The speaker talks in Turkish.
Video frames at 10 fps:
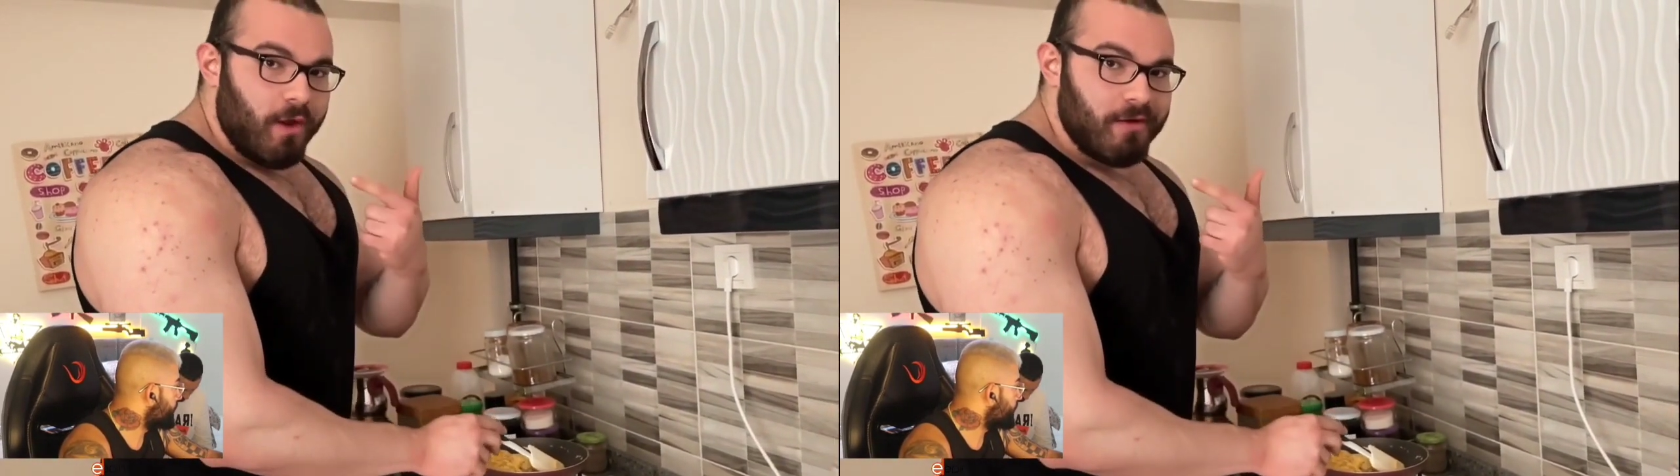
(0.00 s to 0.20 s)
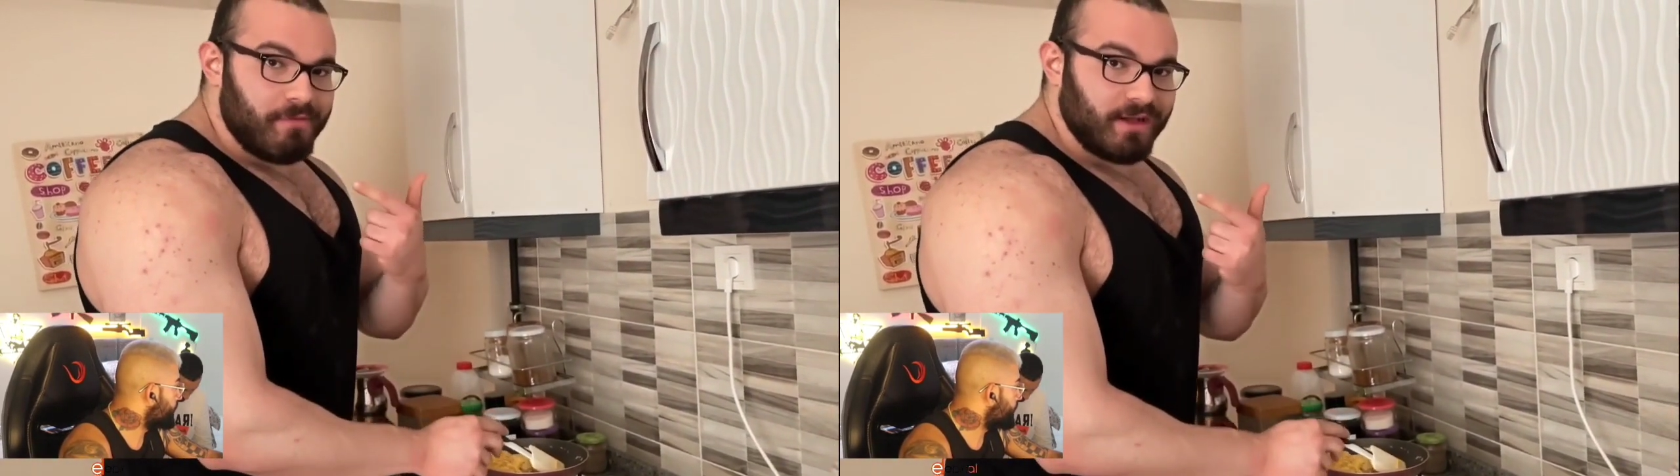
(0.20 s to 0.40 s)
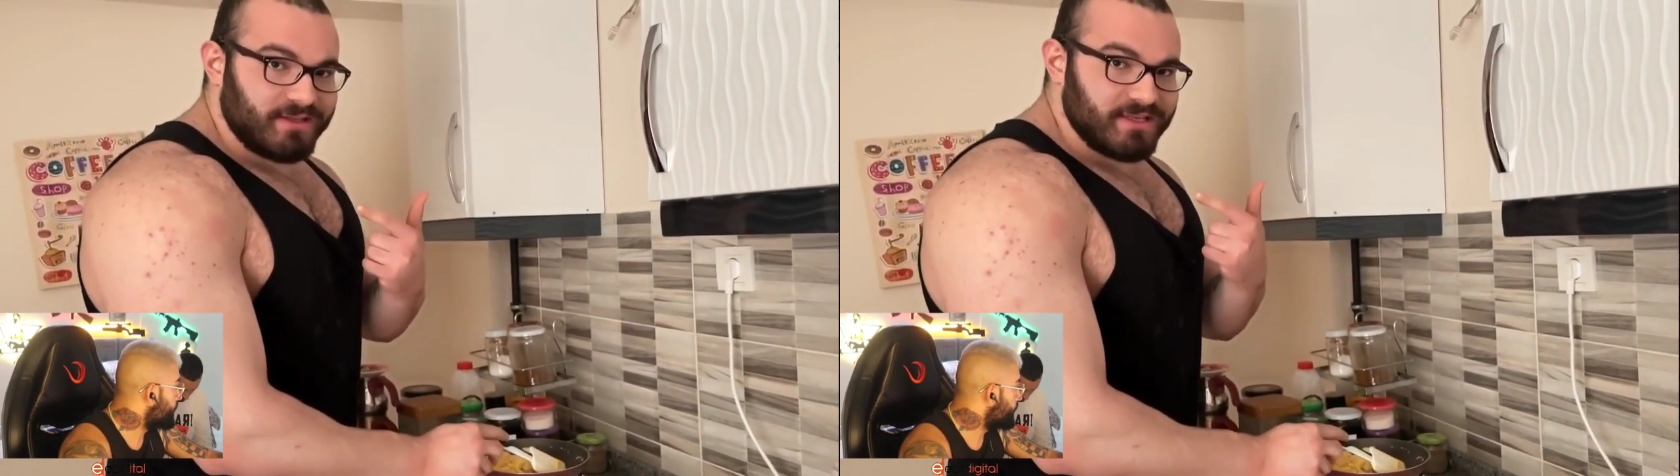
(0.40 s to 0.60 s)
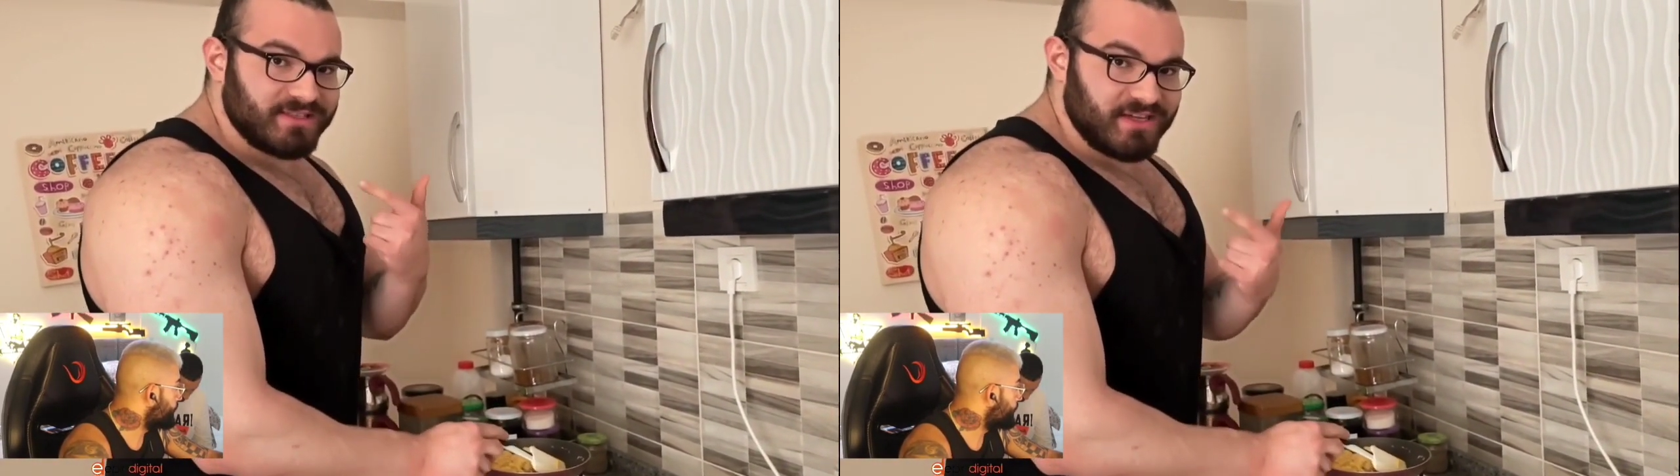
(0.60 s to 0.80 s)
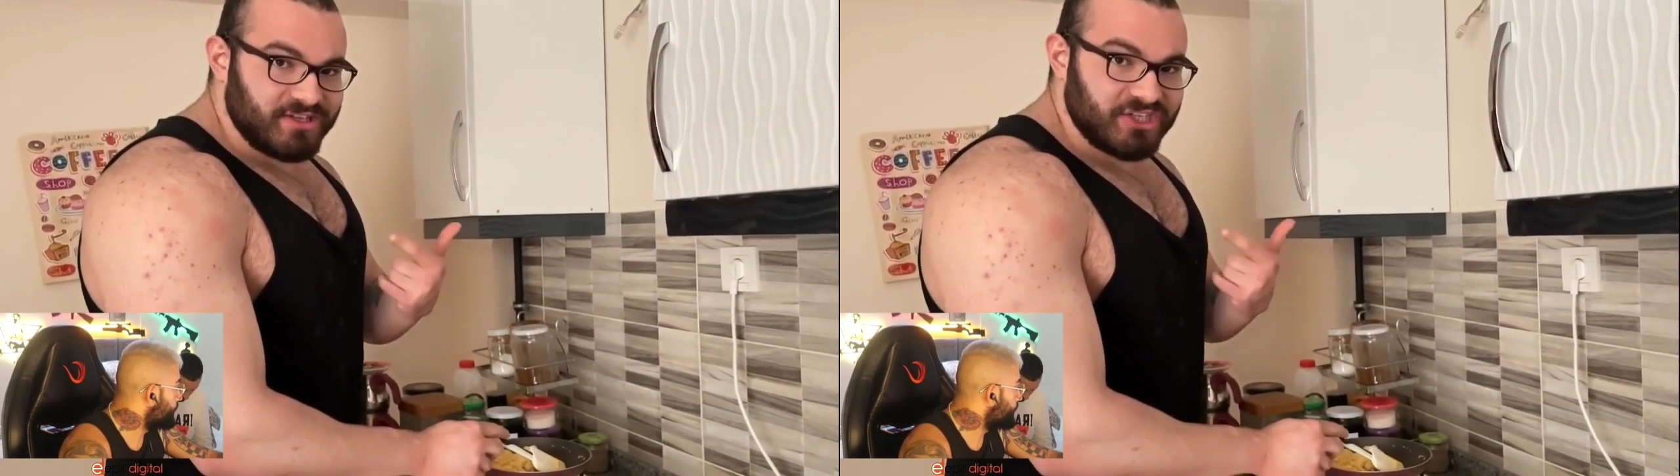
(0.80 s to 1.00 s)
Fark ettiğiniz
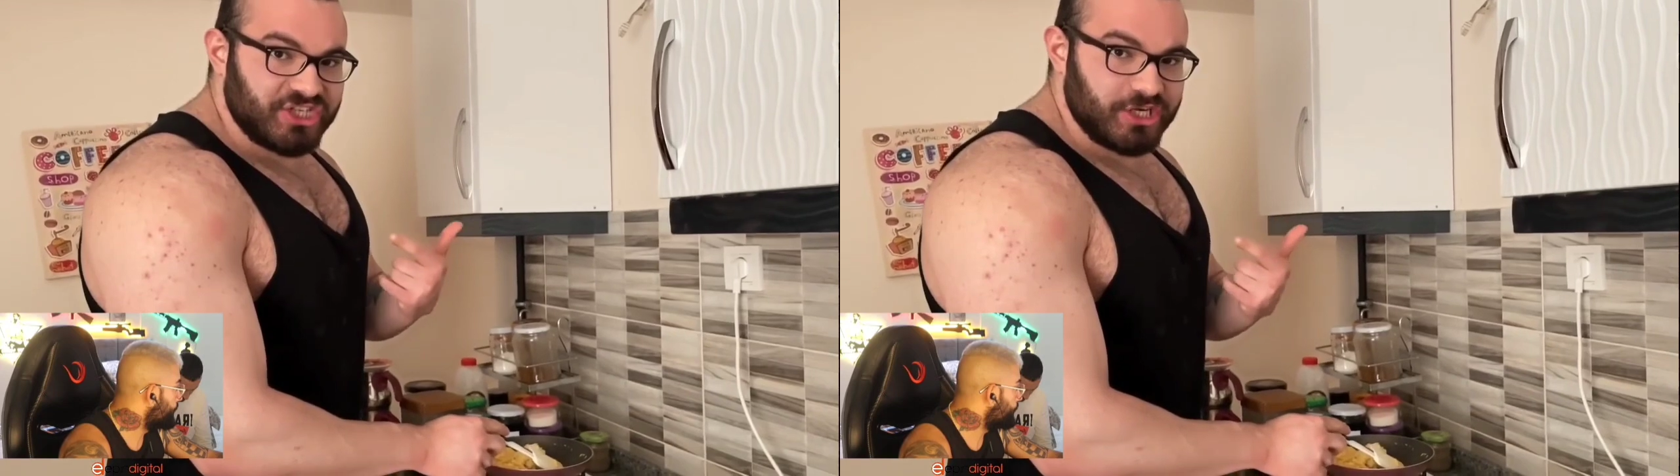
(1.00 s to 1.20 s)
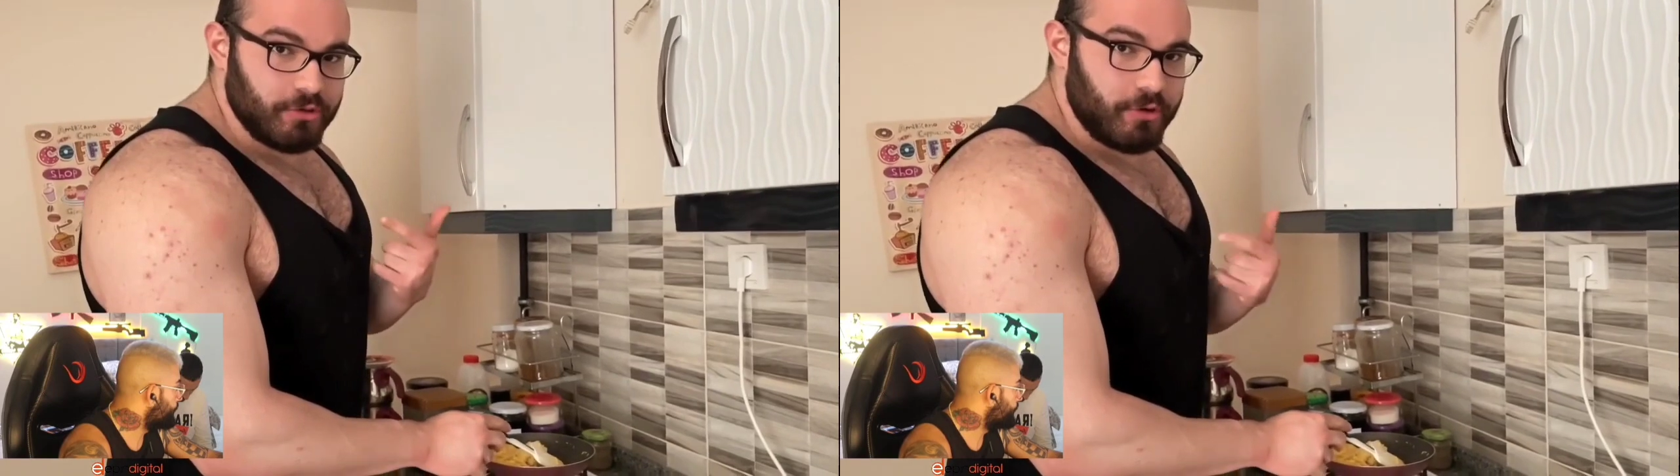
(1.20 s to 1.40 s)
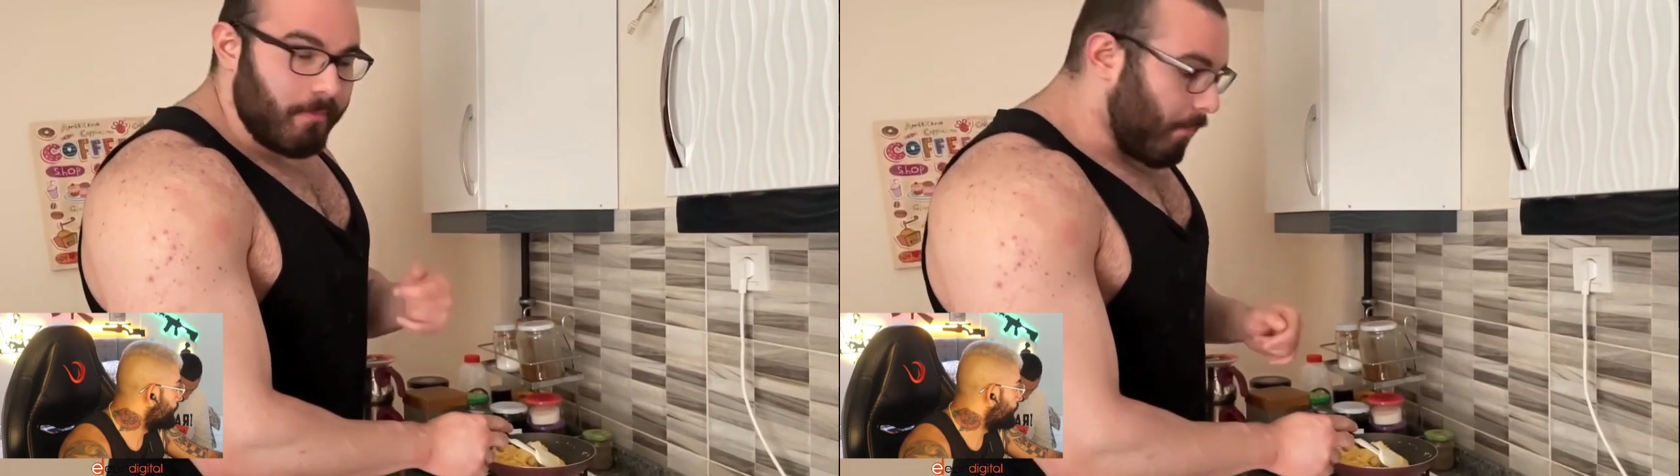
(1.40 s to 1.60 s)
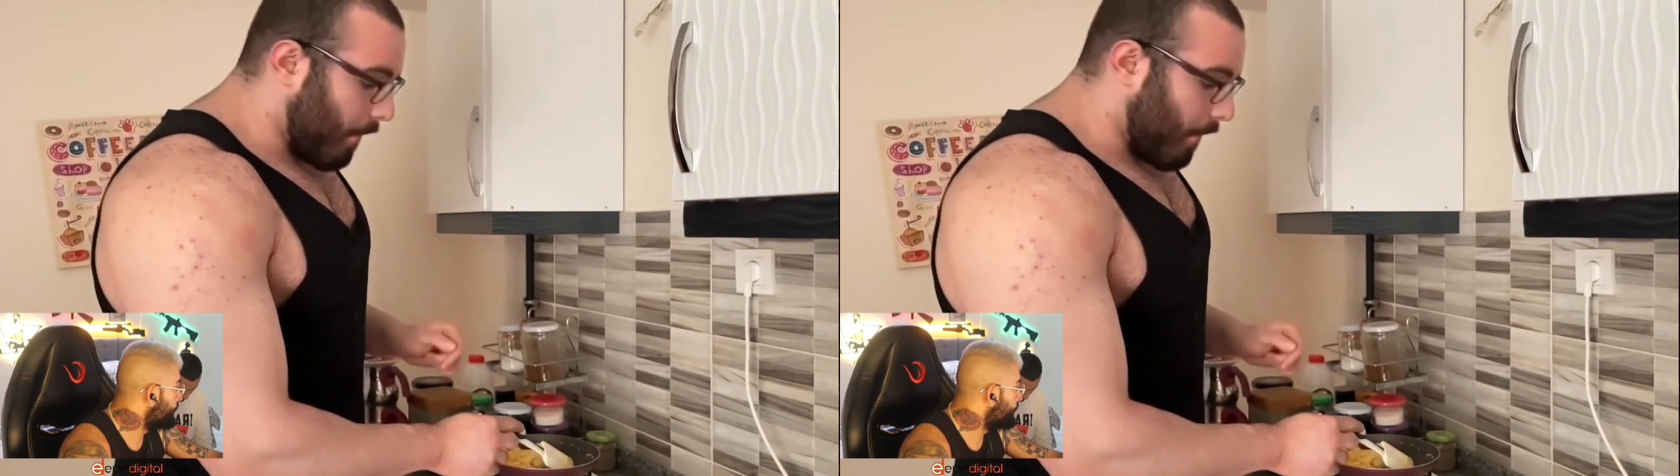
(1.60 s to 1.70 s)
sakız çiğniyorum.